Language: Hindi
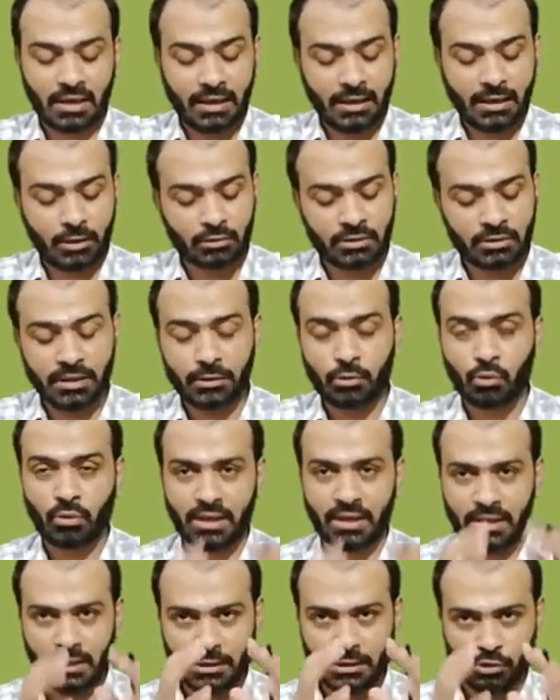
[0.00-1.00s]
होते हैं क्योंकि
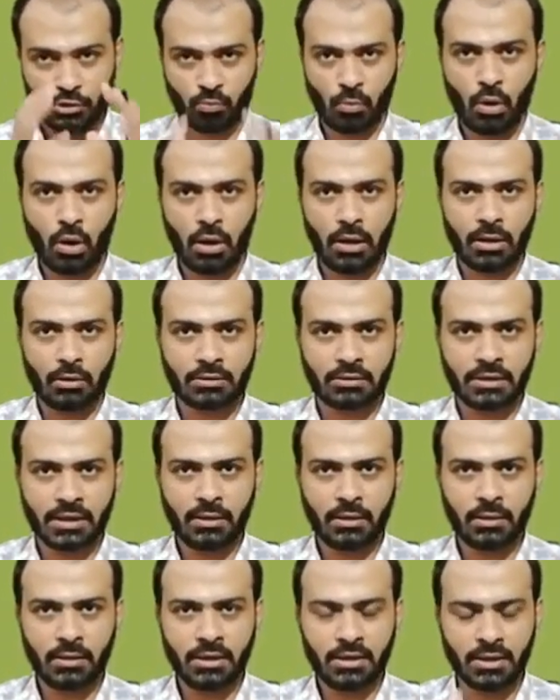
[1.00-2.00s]
ये स्मॉल होते
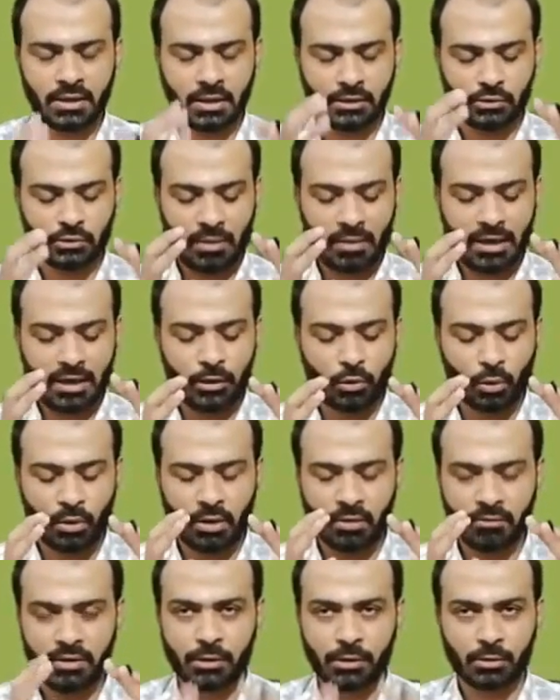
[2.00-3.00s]
हैं इनका जो
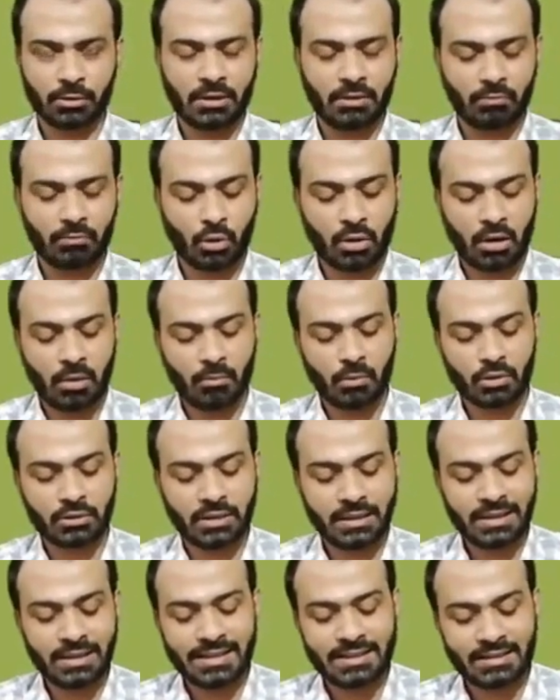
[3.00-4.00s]
मालिकुलर वेट होता है वो कम होता
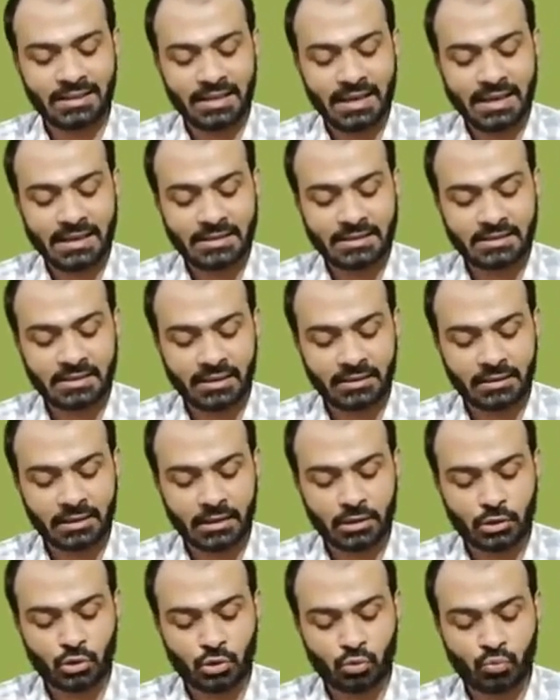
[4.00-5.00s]
है ये टेस्ट के
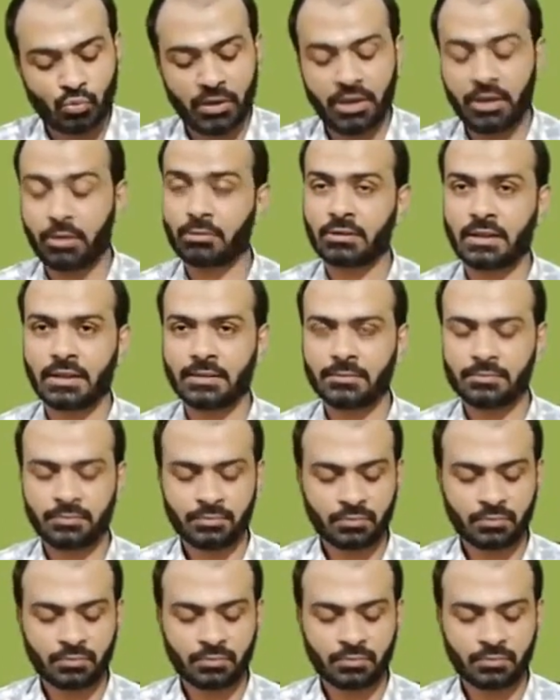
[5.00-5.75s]
अंदर स्वीट होते हैं